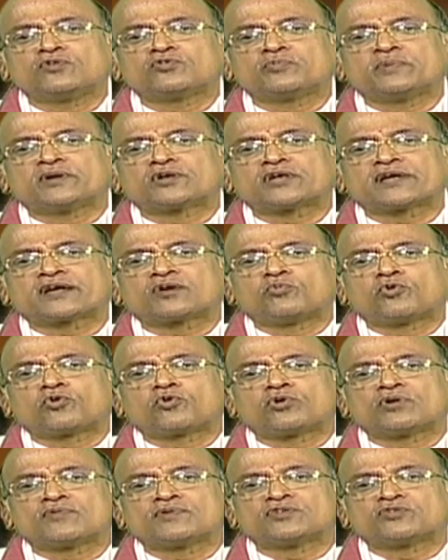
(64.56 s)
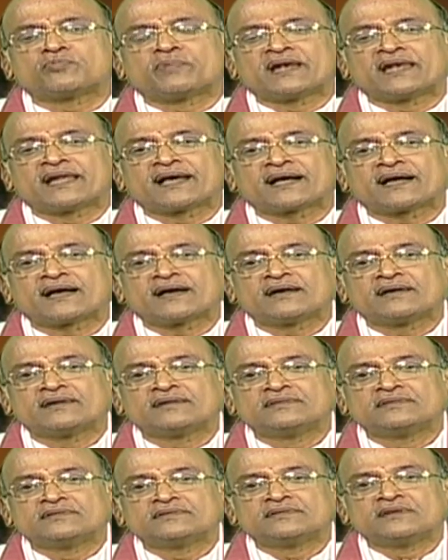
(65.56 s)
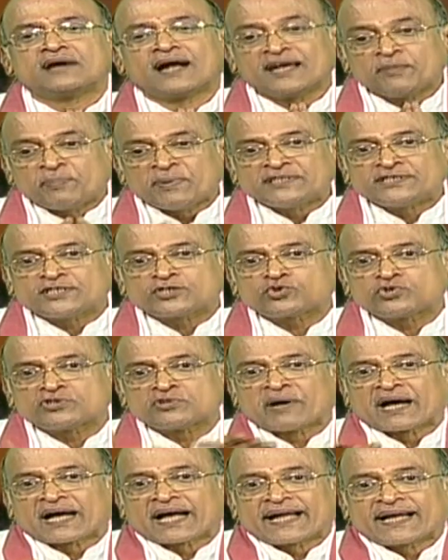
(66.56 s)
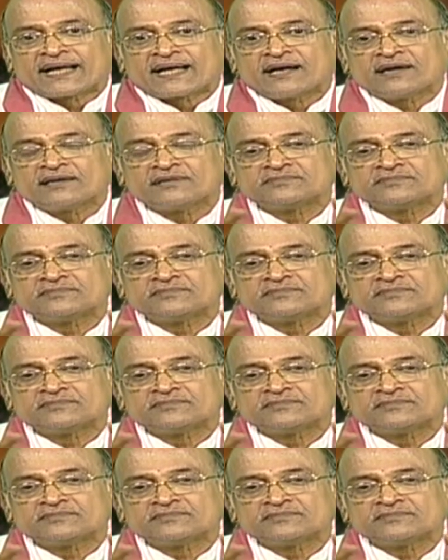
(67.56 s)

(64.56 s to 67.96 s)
ఎందుకు మెట్లు ఎక్కి మొక్కోవడం ఎందుకు పని లేక అంటే పెంచేసుకుంది బాగా ఇంకా